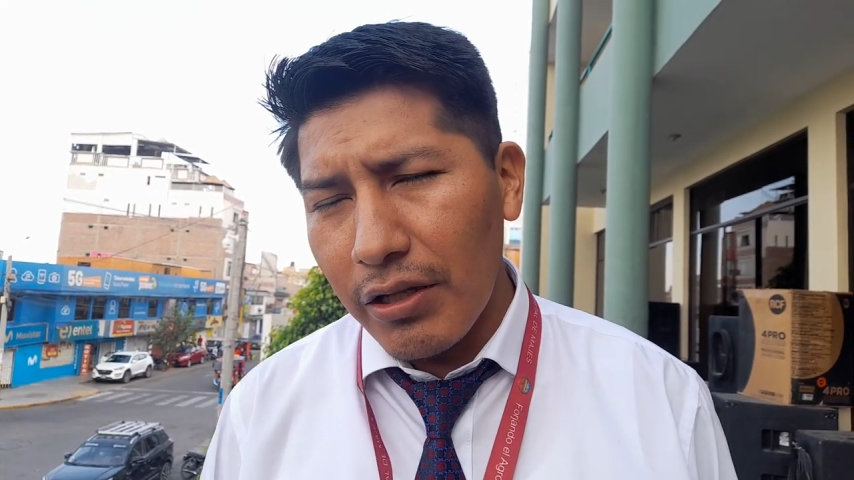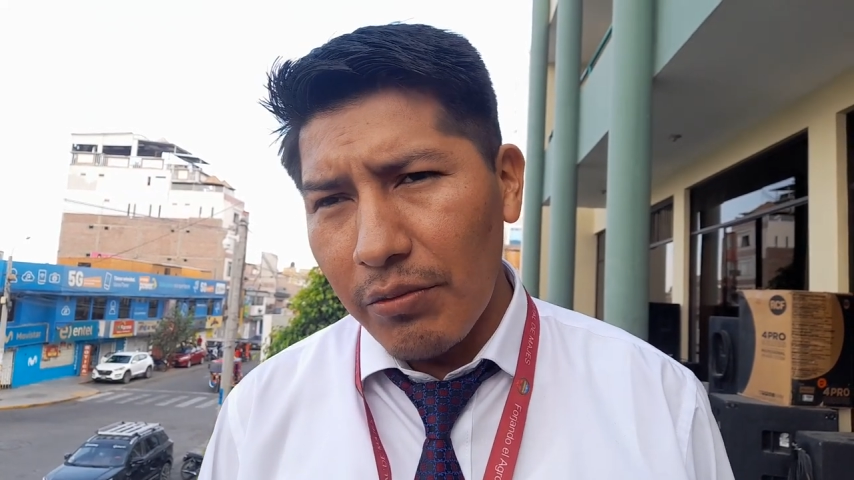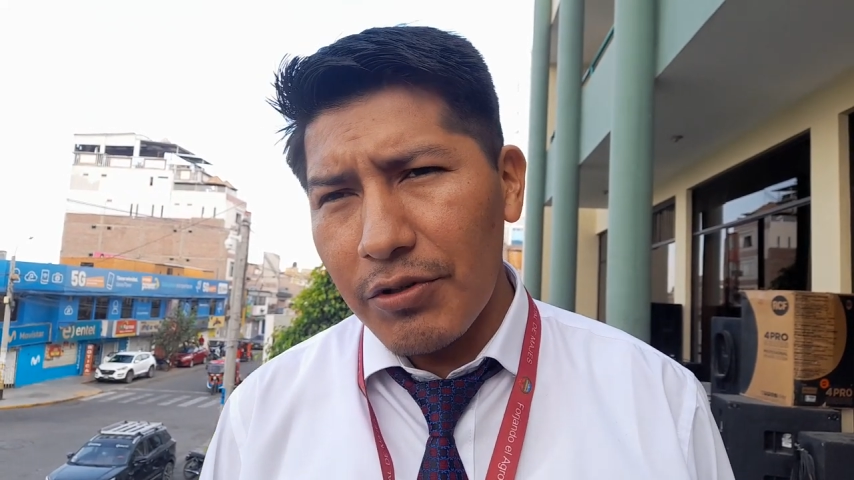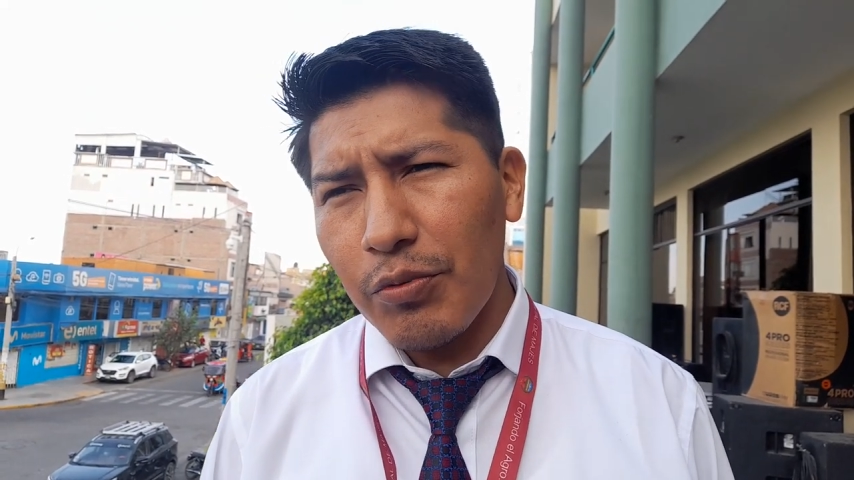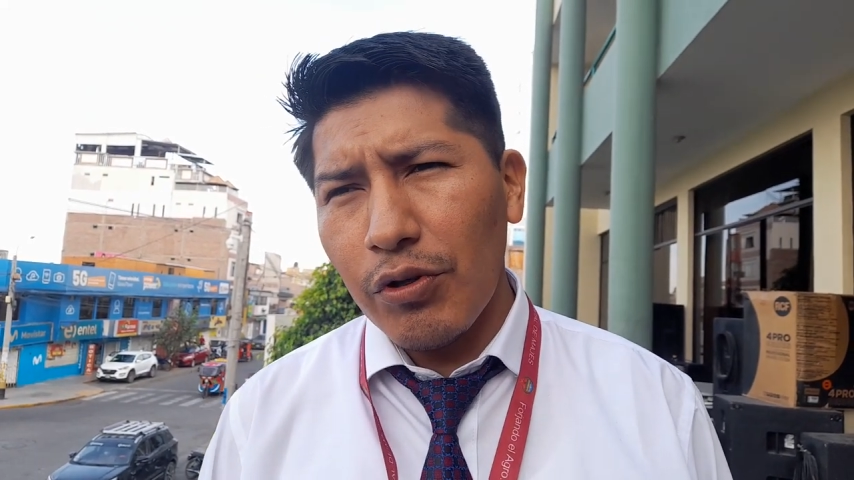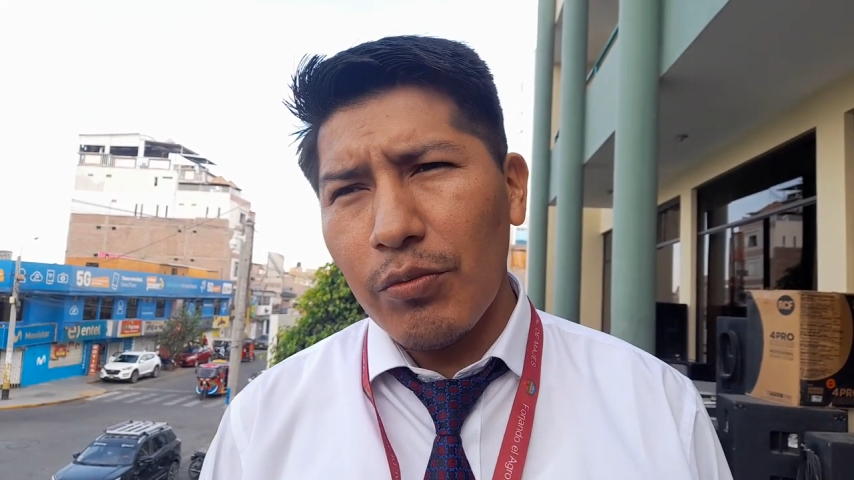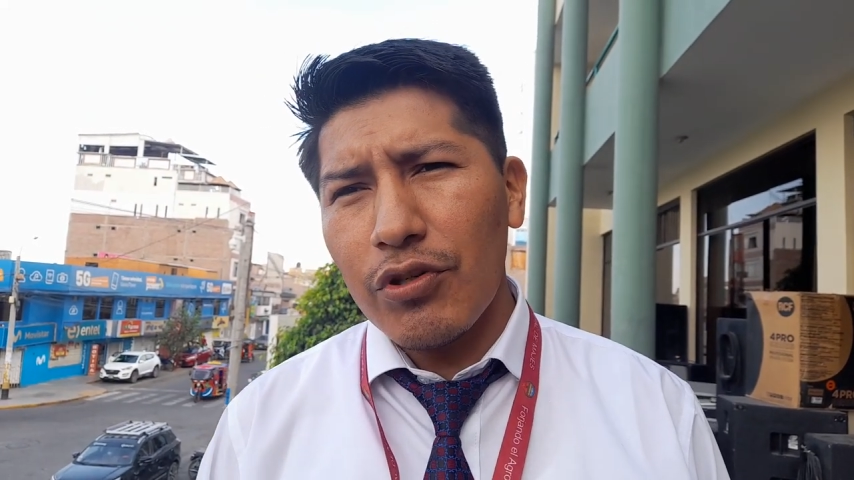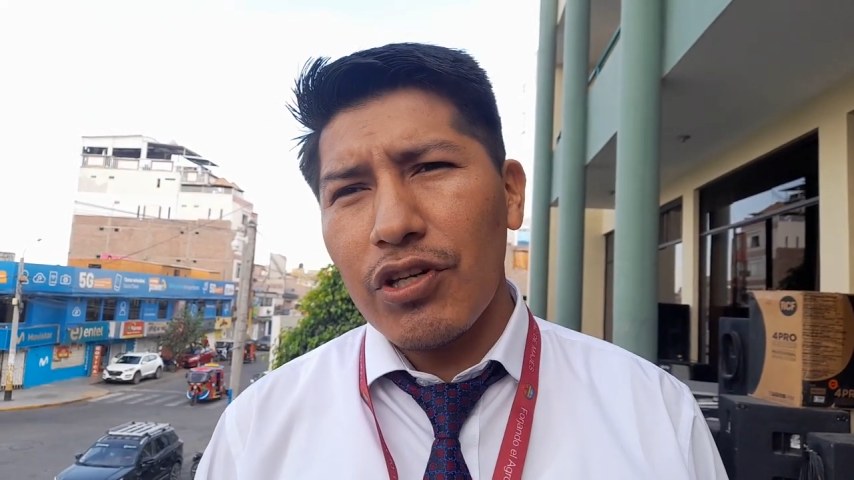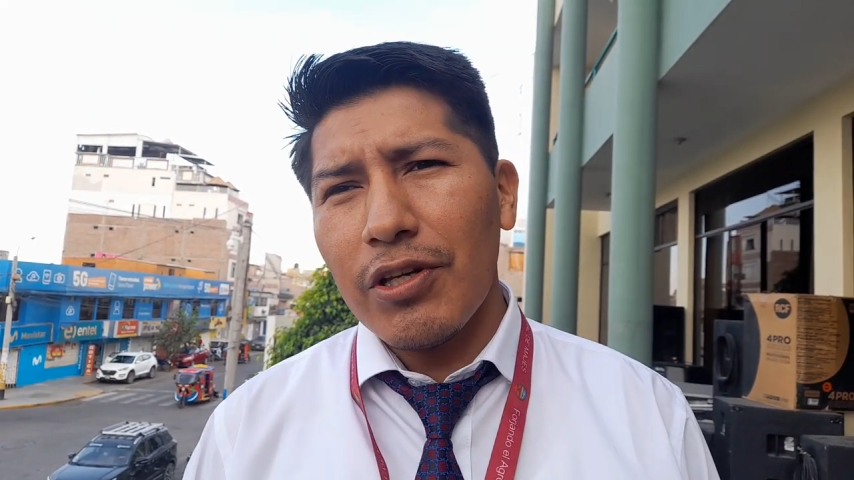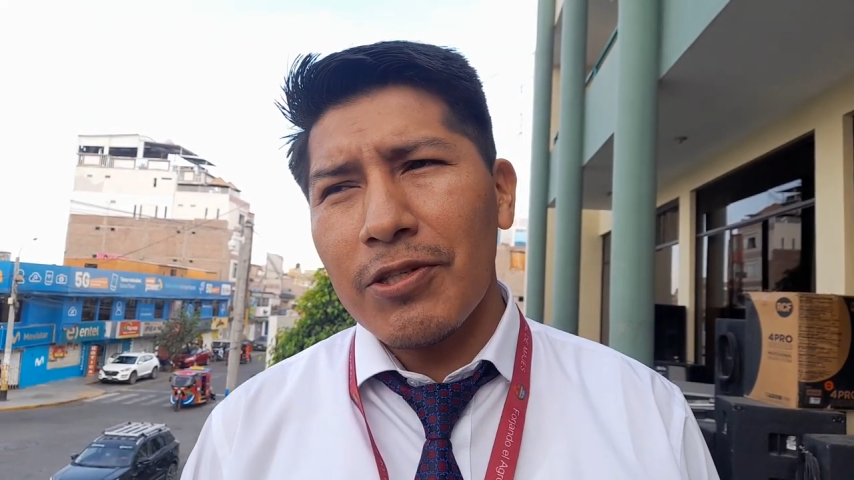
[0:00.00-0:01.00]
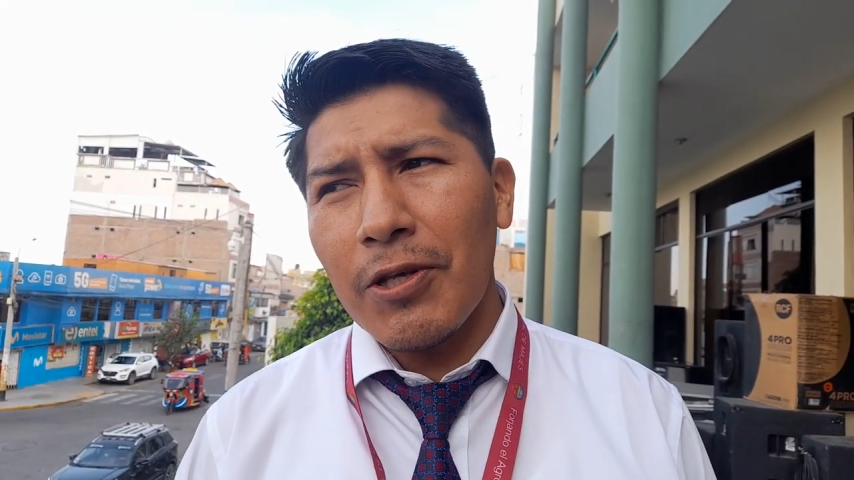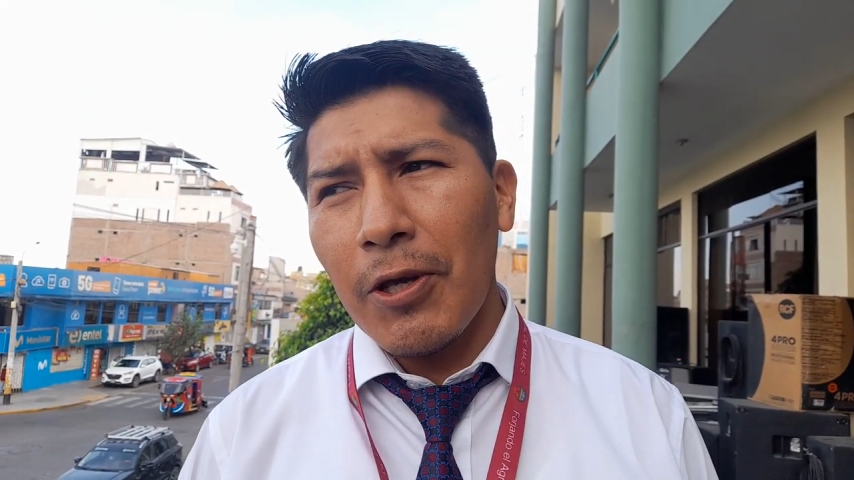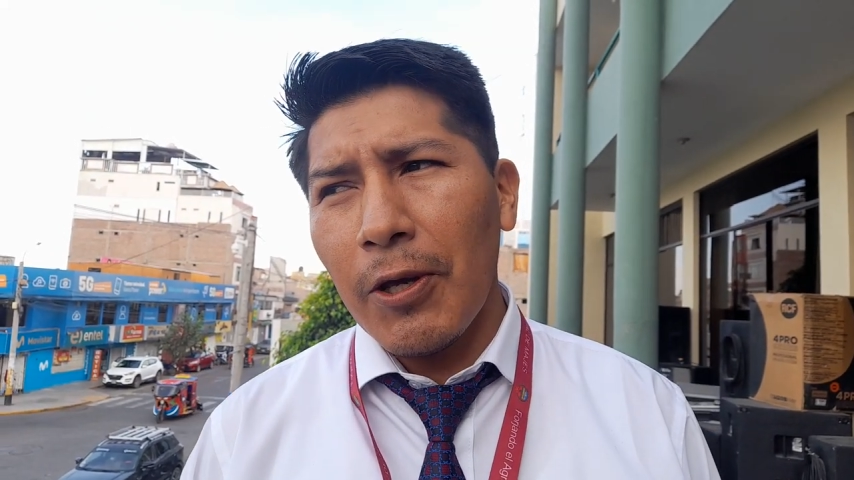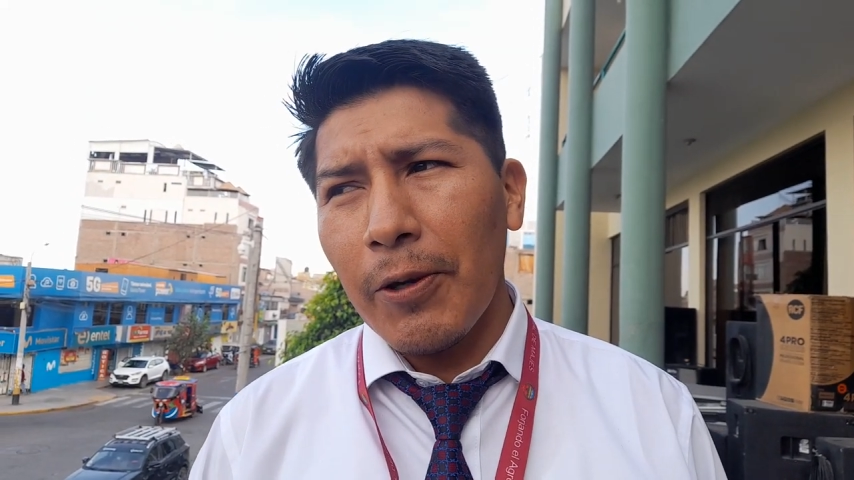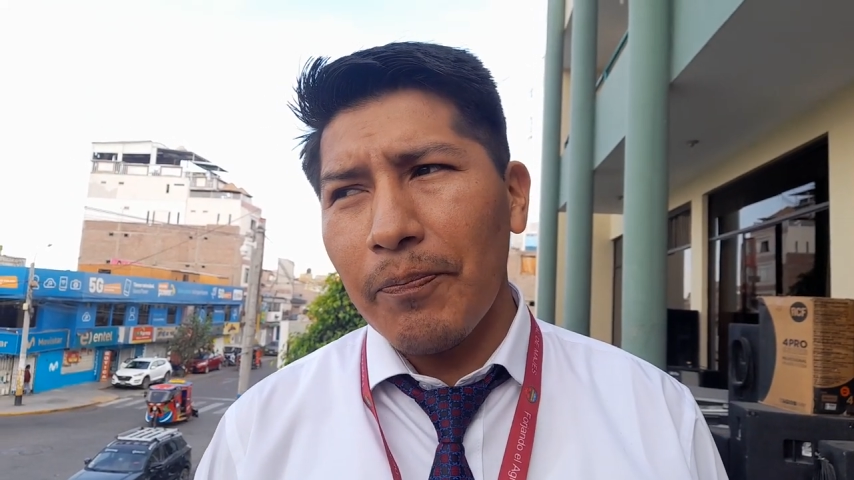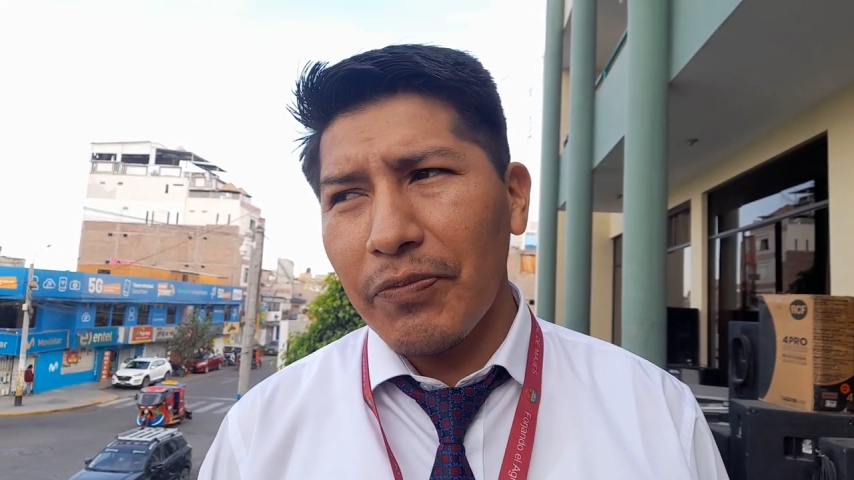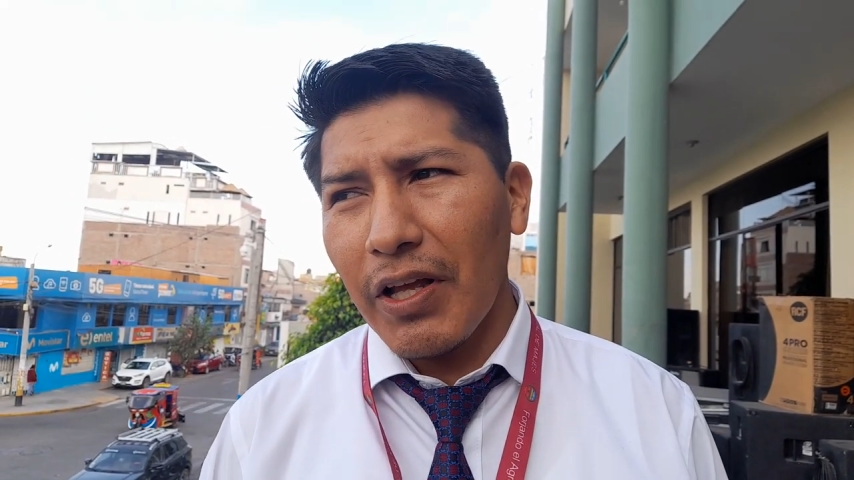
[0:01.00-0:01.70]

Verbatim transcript: tal vez pudimos este,